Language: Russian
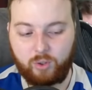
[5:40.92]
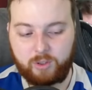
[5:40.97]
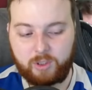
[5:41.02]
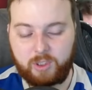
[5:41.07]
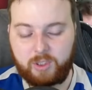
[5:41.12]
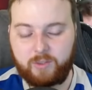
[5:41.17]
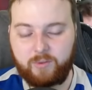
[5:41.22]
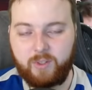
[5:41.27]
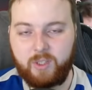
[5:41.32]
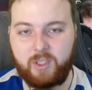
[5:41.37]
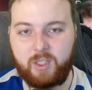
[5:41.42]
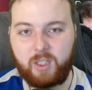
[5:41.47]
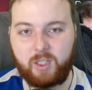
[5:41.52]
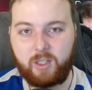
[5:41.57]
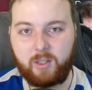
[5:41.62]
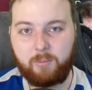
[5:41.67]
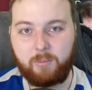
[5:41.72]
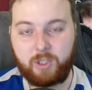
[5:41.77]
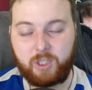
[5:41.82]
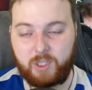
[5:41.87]

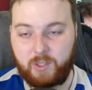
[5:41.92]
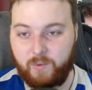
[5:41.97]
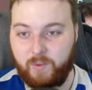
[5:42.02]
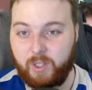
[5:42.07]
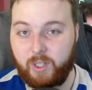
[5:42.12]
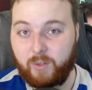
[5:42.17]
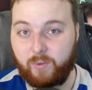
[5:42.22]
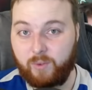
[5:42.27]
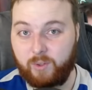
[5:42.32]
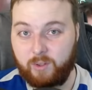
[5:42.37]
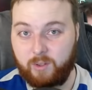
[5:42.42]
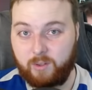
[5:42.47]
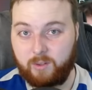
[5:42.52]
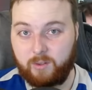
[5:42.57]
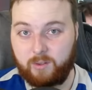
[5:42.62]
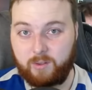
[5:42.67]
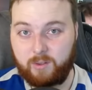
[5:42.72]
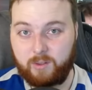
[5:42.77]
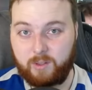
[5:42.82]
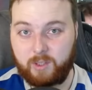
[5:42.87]
действительно мотивировал
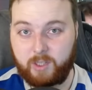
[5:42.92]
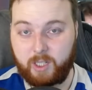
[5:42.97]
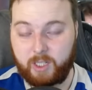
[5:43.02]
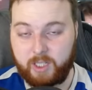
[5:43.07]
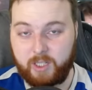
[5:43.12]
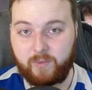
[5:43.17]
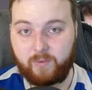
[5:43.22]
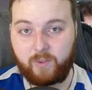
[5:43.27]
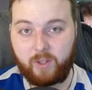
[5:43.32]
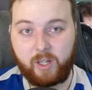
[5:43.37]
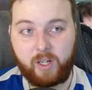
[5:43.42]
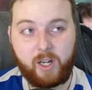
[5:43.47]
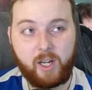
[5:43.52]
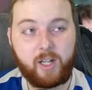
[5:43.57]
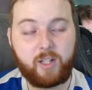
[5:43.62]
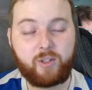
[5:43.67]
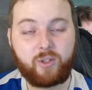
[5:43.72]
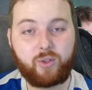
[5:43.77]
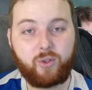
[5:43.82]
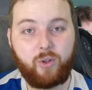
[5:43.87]
ходить в
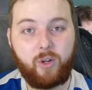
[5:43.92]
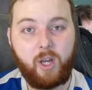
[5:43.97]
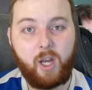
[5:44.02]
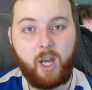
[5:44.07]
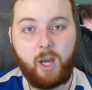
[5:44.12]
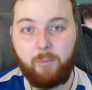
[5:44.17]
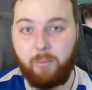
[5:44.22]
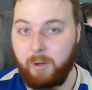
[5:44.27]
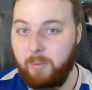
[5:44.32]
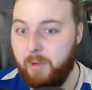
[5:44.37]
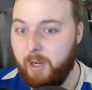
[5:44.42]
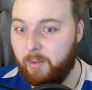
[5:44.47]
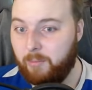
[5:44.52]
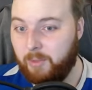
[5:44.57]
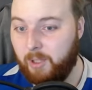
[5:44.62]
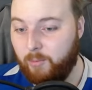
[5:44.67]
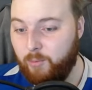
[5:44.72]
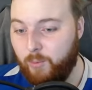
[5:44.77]
локацию. Примером тому